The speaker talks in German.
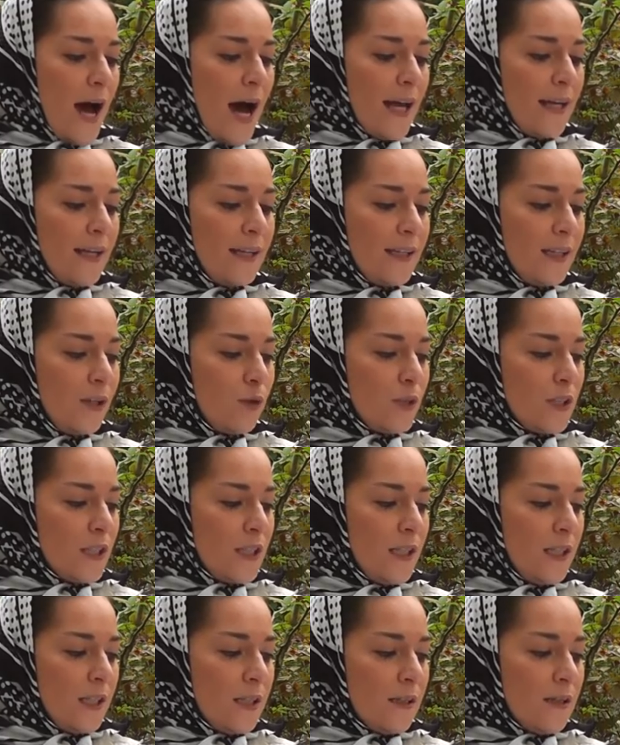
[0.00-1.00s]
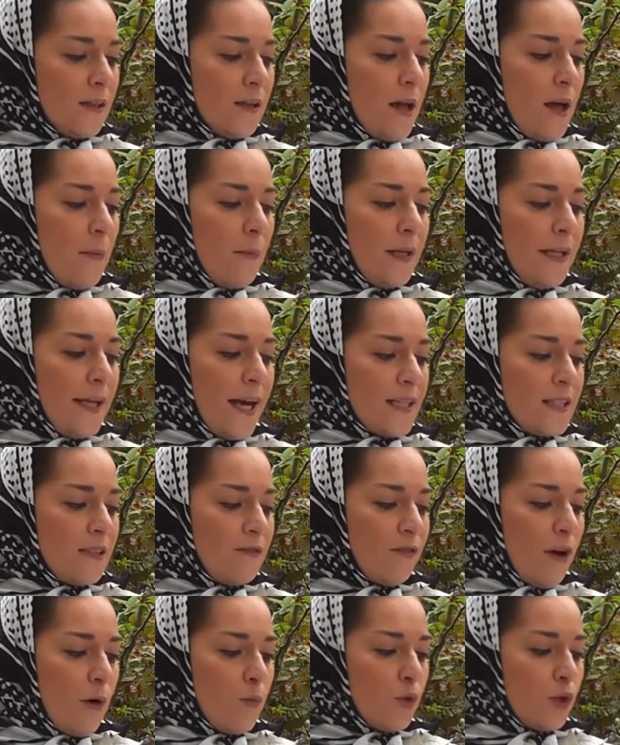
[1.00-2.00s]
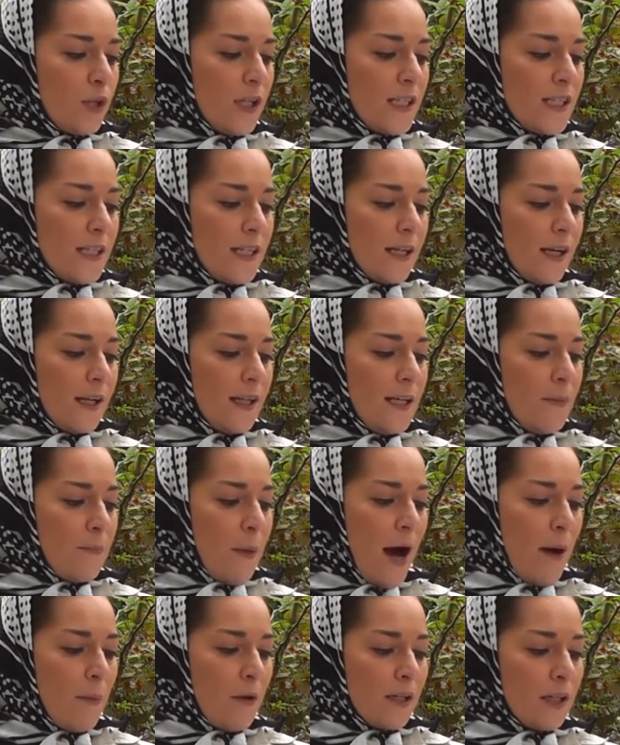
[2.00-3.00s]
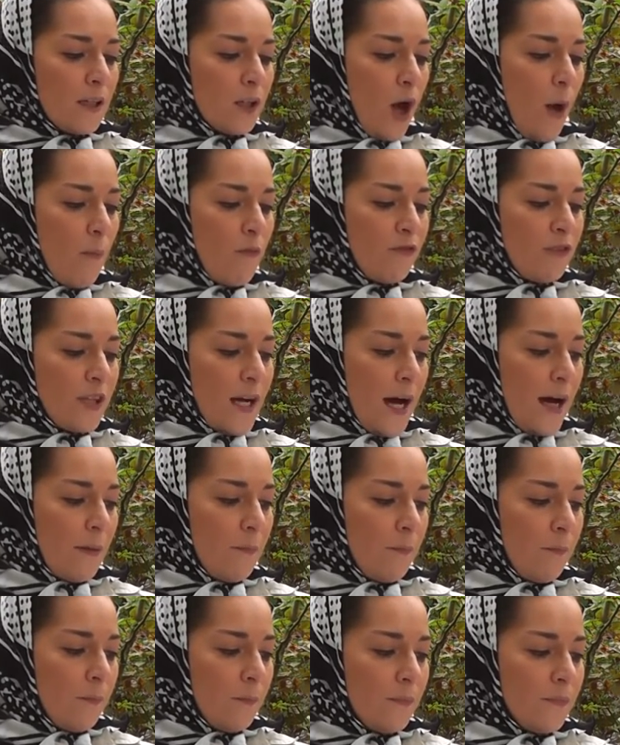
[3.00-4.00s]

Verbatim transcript: eine Guillotine, mit der Sie vermutlich Ihre Liebhaber geköpft haben.